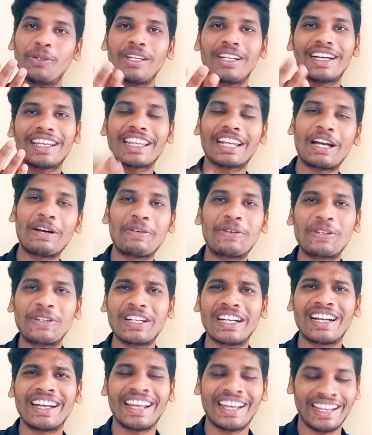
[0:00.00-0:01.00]
புது கதைலாம் ஒன்றும்
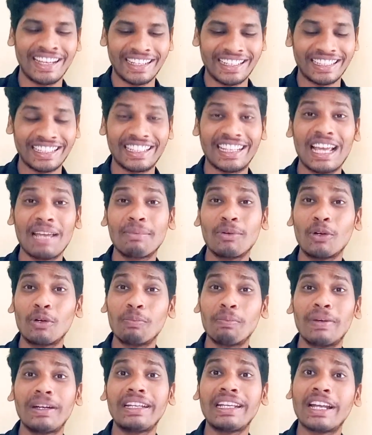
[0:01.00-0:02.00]
இல்லைண்ணே இதுதான் இப்போ
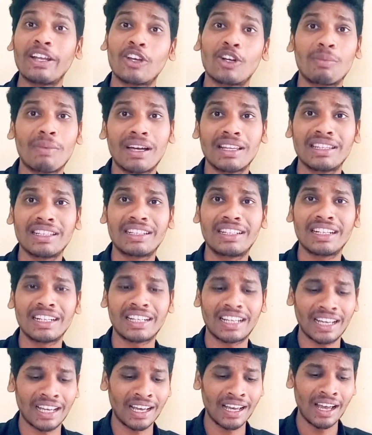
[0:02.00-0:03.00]
உண்மை நிலவரமாக இருந்துட்டு
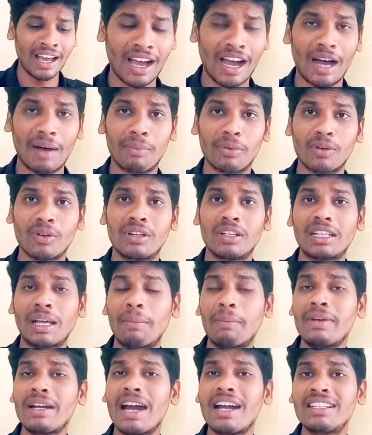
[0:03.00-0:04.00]
இருக்கு அப்புறம்
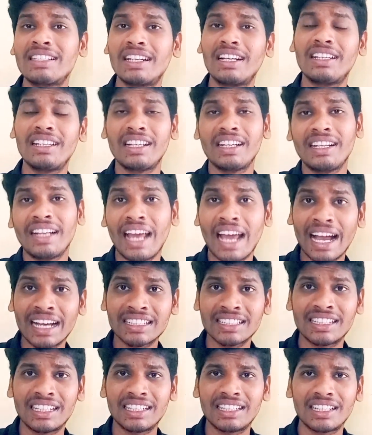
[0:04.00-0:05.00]
தமிழ்நாடு சைட்லேருந்து என்ன
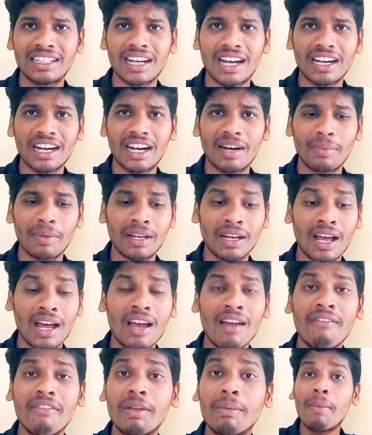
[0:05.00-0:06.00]
ஆக்ஷன் எடுத்திருக்காங்க அப்படின்னா
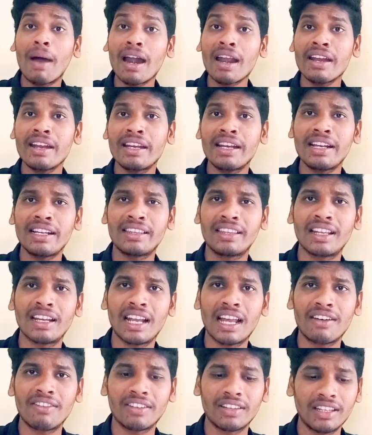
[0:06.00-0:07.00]
விமான
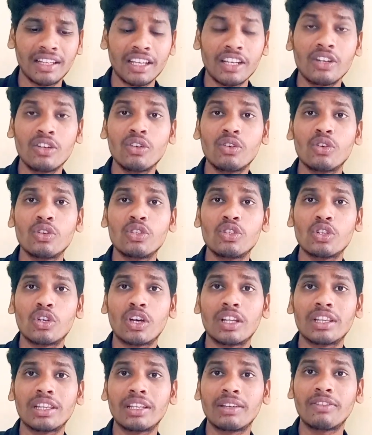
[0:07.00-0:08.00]
நிலையத்தெல்லாம் வந்து இன்னும்
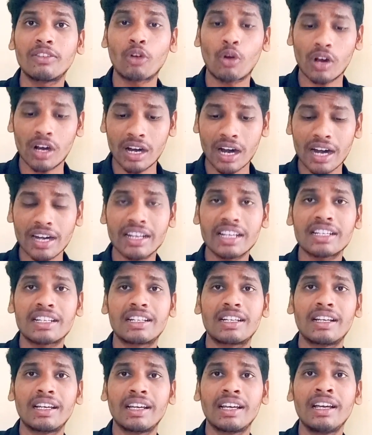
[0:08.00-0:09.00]
கொஞ்சம் அந்த கொரோனா
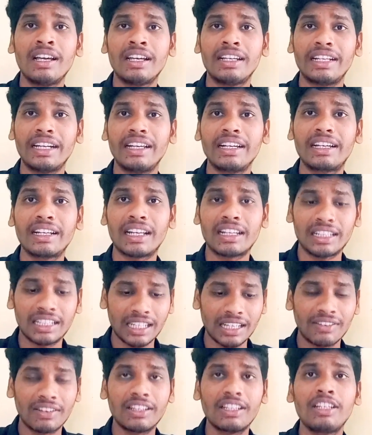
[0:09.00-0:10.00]
டெஸ்ட் எடுக்கிற அந்த
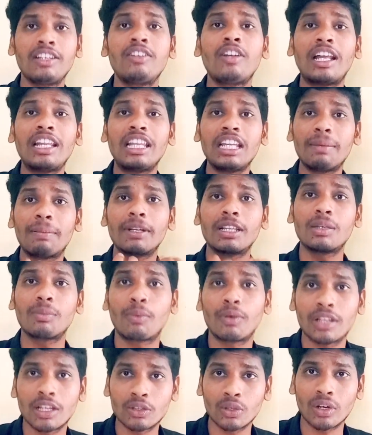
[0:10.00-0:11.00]
இதை வந்து இன்னும் அதிகப்படுத்த
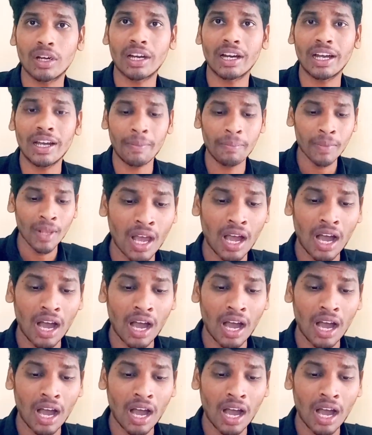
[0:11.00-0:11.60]
போதா சொல்கிறாங்க